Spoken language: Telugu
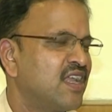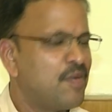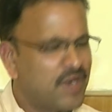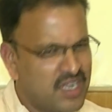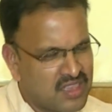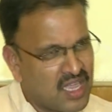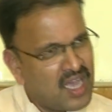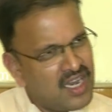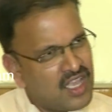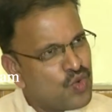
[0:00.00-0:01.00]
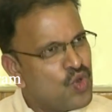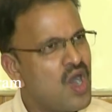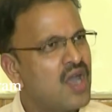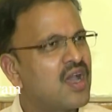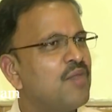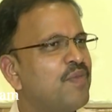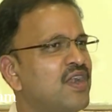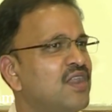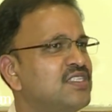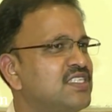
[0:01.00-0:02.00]
కాబట్టి దానికి
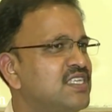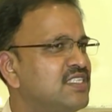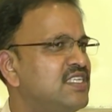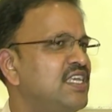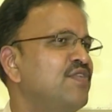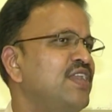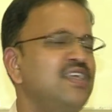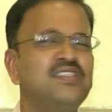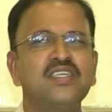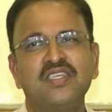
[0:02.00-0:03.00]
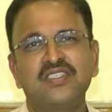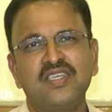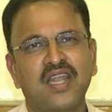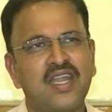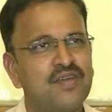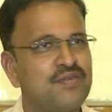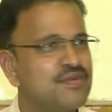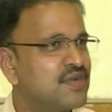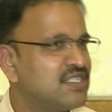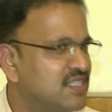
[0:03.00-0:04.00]
ఊహాకల్పనలు చేసేసి ఇవన్నీ చేసేసి రాయడం
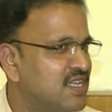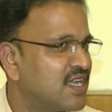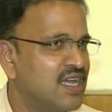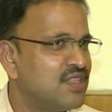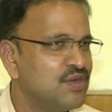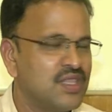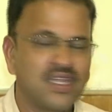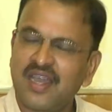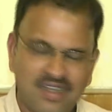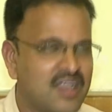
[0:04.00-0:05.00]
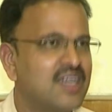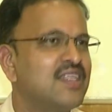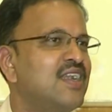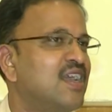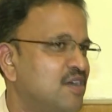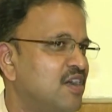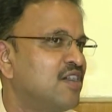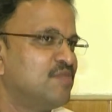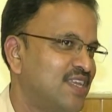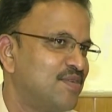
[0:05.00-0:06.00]
ఖచ్చితం కాదు అది కరెక్ట్ కాదని నా
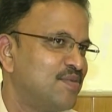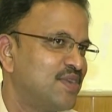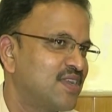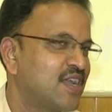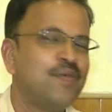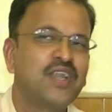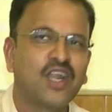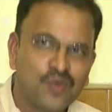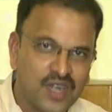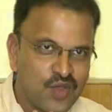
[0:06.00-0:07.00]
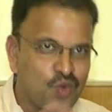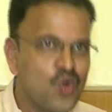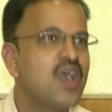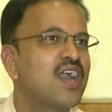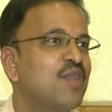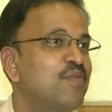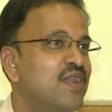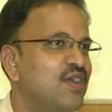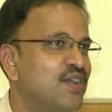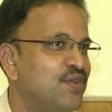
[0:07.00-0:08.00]
కాబట్టి అటువంటి
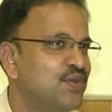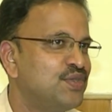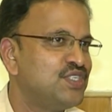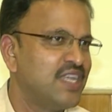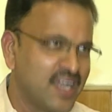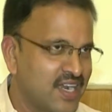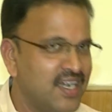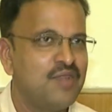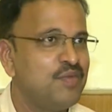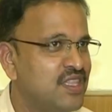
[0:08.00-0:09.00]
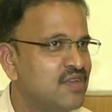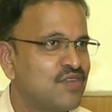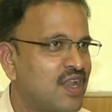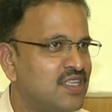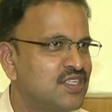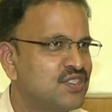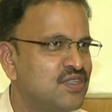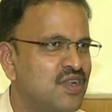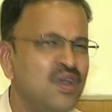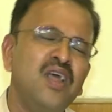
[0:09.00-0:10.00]
ఊహాకల్పనలు ఎవరు చేయకండి అని మీ ద్వారా
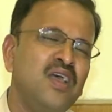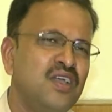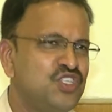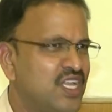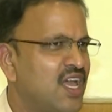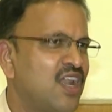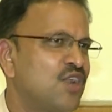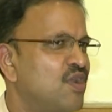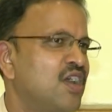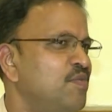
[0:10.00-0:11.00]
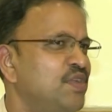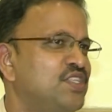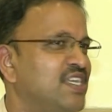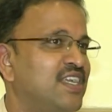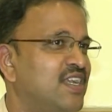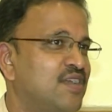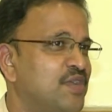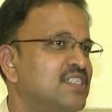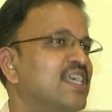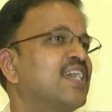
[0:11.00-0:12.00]
చేస్తున్నాను చేయాలనుకున్నా మీరు చేయండి
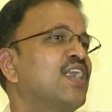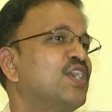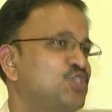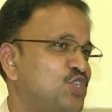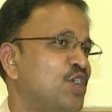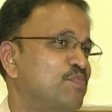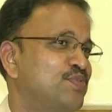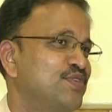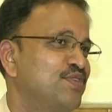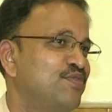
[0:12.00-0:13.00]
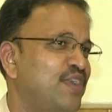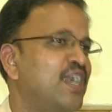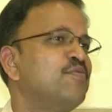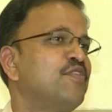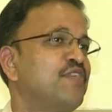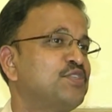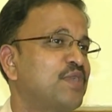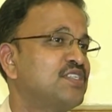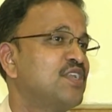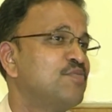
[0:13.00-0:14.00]
బికాజ్ ఐ కెనాట్ స్టాప్ ఫ్రీడమ్ ఆఫ్
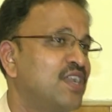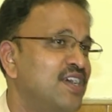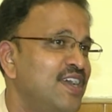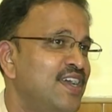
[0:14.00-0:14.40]
ఎక్స్ప్రెషన్ మన